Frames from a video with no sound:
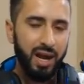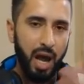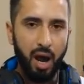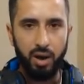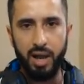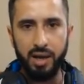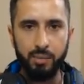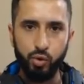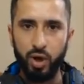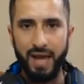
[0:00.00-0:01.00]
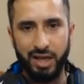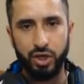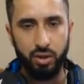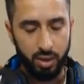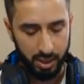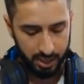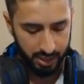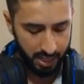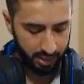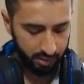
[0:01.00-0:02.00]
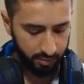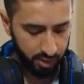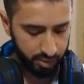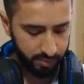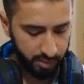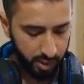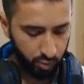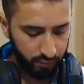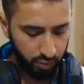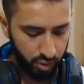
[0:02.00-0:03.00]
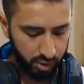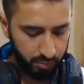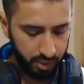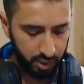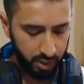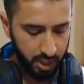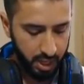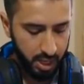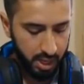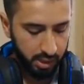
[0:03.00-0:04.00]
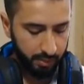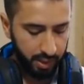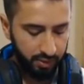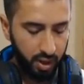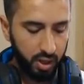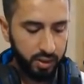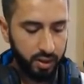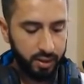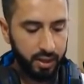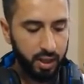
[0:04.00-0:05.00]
لحال لاني بده هذا 10 دقائق لاني حكي طبعا شباب عشان ما يطول فيديو اكثر من هيك طبعا ضغطنا